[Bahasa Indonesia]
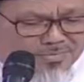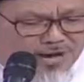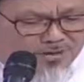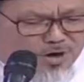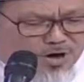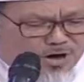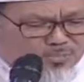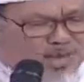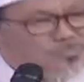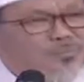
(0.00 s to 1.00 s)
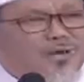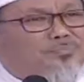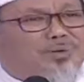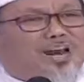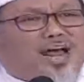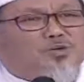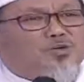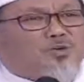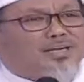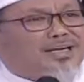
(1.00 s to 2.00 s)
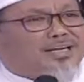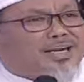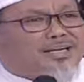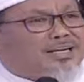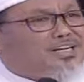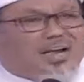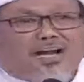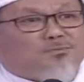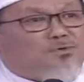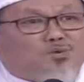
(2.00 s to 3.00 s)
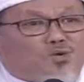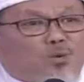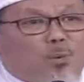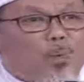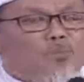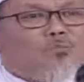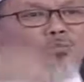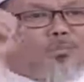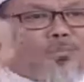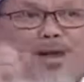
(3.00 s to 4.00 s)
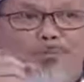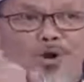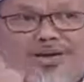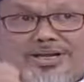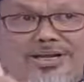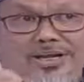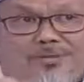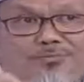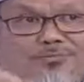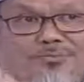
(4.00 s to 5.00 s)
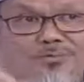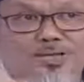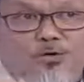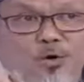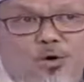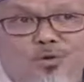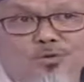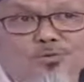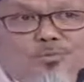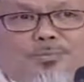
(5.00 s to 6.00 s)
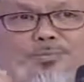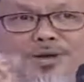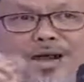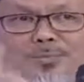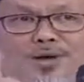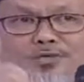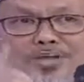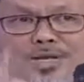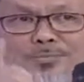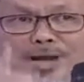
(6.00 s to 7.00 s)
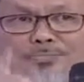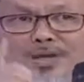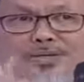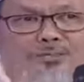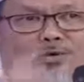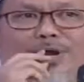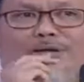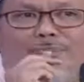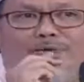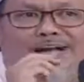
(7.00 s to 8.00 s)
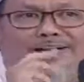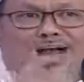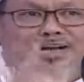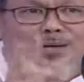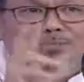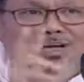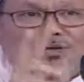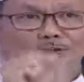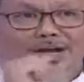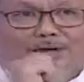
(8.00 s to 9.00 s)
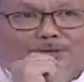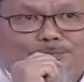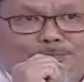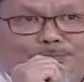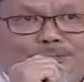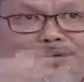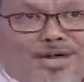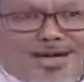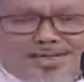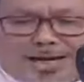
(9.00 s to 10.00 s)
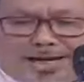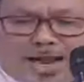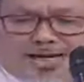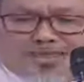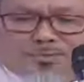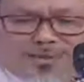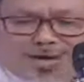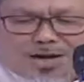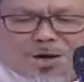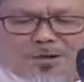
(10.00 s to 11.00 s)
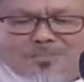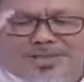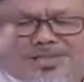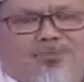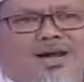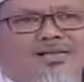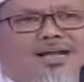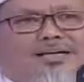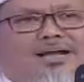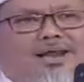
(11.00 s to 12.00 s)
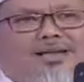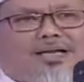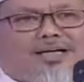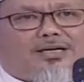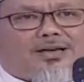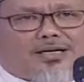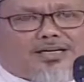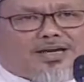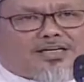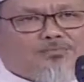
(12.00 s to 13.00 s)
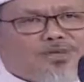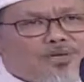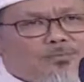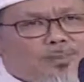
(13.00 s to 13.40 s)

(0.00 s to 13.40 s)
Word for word: ah, tolong perilaku seperti ini kata-kata ini jangan muncul. Kapolri Tito pernah waktu jadi BNPT mengeluarkan pernyataan yang mengejutkan. Dia katakan ada sembilan ormas yang mengajarkan radikalisme